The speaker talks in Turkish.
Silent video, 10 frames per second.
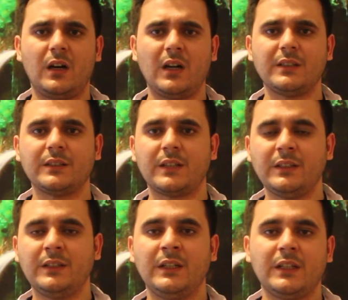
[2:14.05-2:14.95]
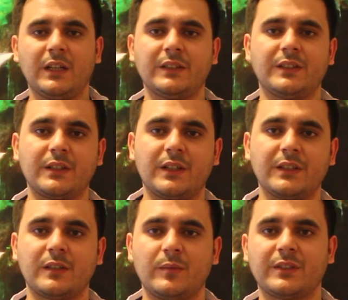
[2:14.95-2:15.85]
ardından kasların
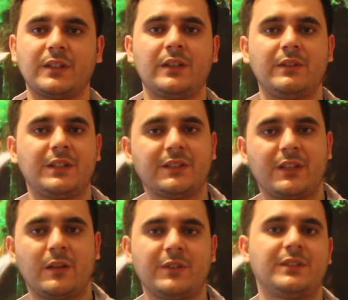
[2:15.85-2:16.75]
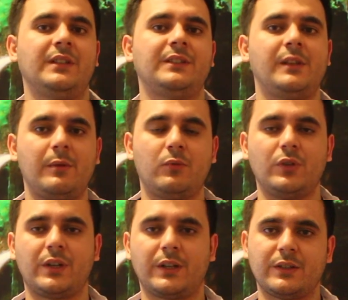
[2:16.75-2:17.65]
kasılmasına ve kısalmasına sebep
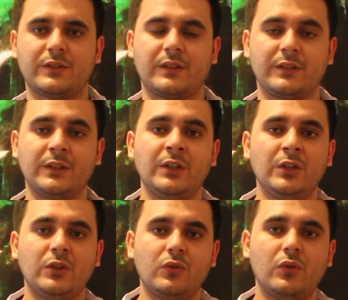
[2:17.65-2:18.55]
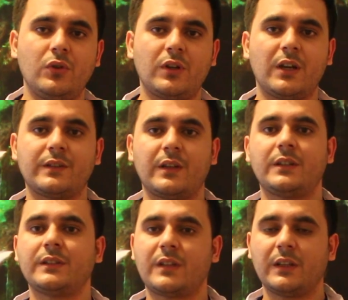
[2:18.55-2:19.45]
oluyor arkadaşlar. Ne oluyor?
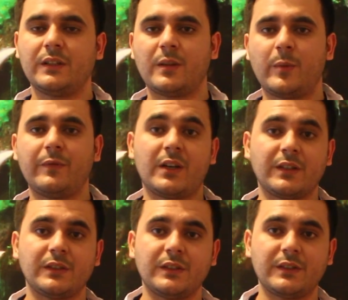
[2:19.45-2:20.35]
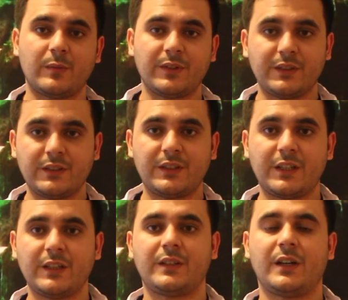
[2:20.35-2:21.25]
Kaslar kısaldığı zaman ve kasıldığı zaman
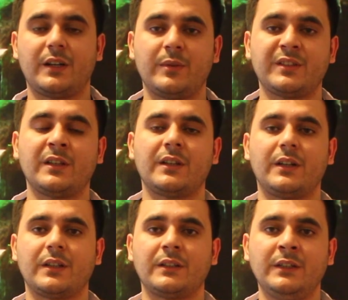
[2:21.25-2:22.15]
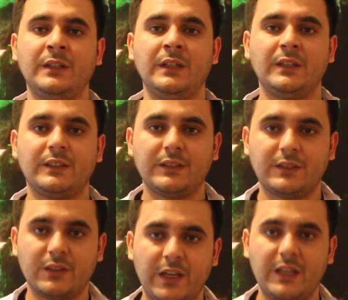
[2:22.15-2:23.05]
dizdeki tahribattan kaynaklı
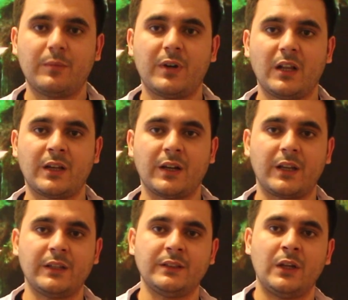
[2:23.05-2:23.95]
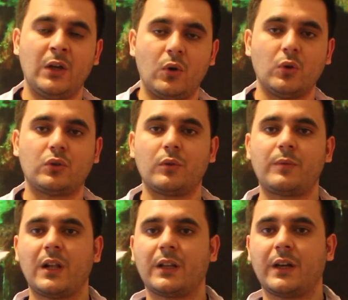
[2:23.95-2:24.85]
siz eğilip kalkarken,
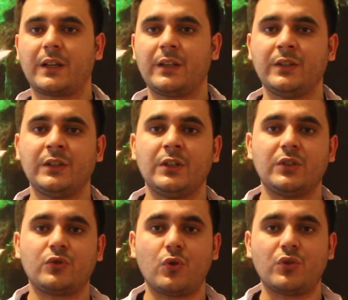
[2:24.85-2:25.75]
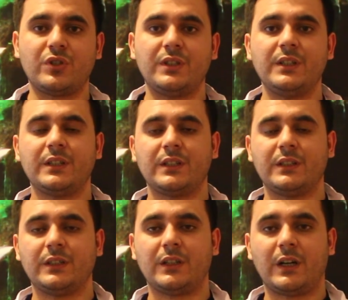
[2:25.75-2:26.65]
oturup kalkarken çok ciddi e,
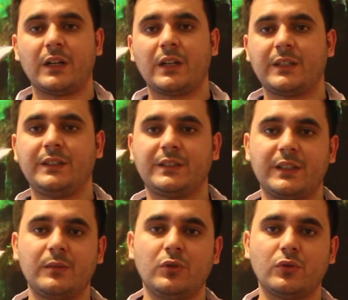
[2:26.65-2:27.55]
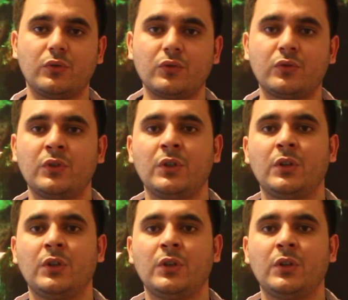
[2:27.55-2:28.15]
ağrılar hissedebiliyorsunuz.